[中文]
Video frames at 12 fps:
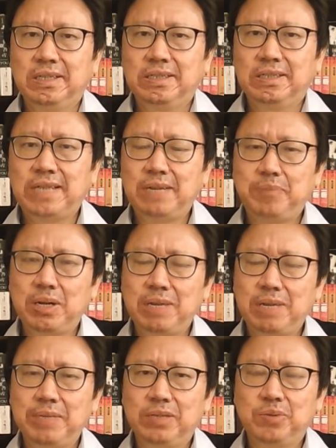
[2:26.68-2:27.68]
但朴
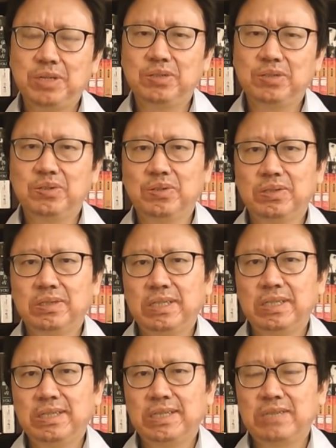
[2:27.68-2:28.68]
雅美最后
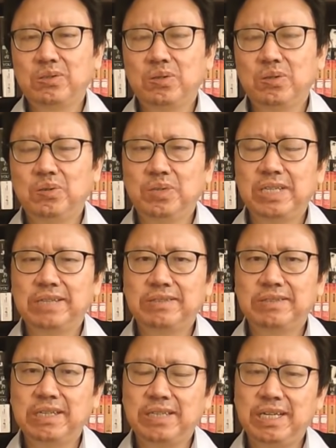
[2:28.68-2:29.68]
说：“他说我向
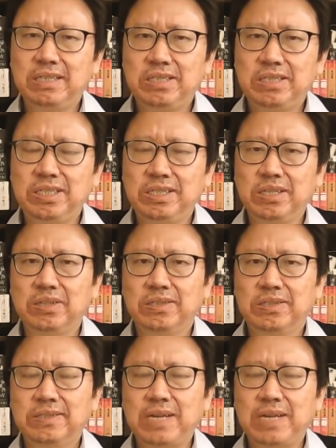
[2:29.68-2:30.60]
上天祈祷，